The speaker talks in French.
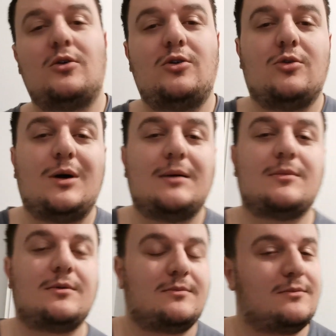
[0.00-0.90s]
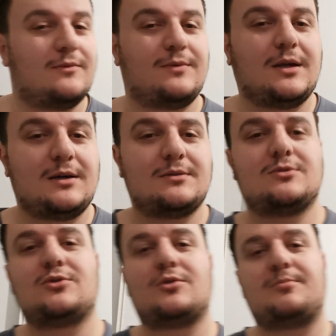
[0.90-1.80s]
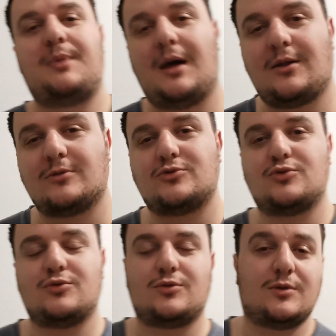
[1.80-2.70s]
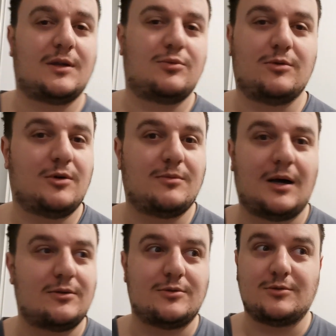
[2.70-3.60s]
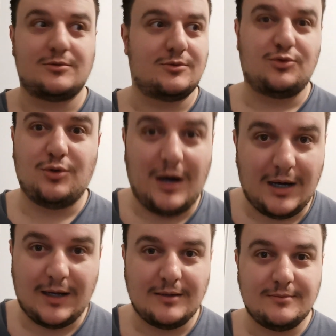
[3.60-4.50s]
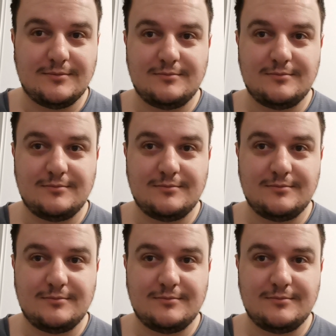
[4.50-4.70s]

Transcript: L'OM vient de perdre tout, tout simplement 2 bah, euh, à 1.